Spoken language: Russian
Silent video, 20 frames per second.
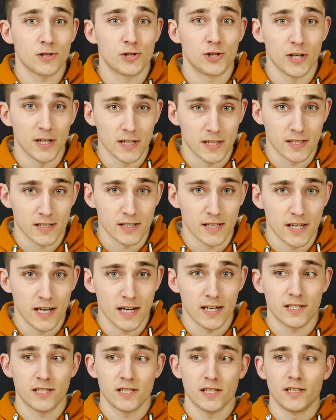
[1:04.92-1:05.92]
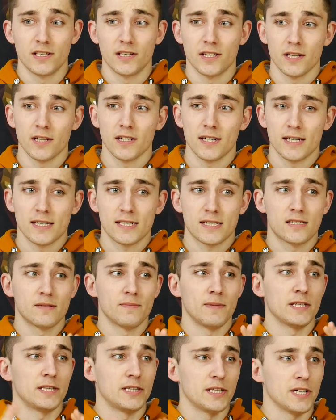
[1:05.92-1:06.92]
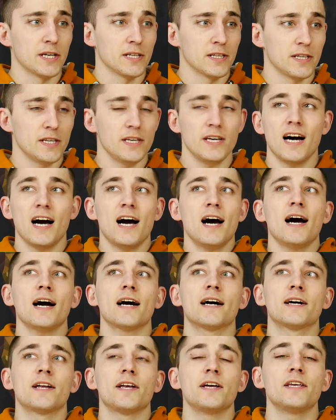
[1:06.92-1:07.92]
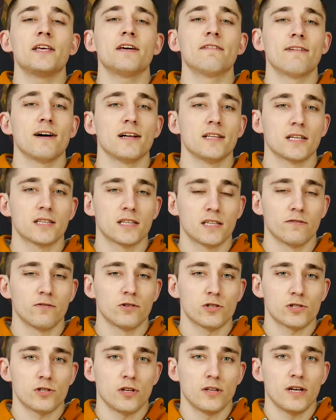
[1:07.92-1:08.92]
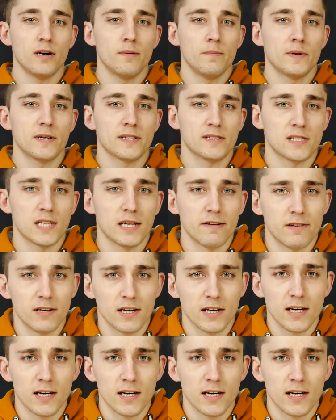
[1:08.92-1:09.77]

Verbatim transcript: честно, я сидел, смотрел и охреневал от того, что нам представили.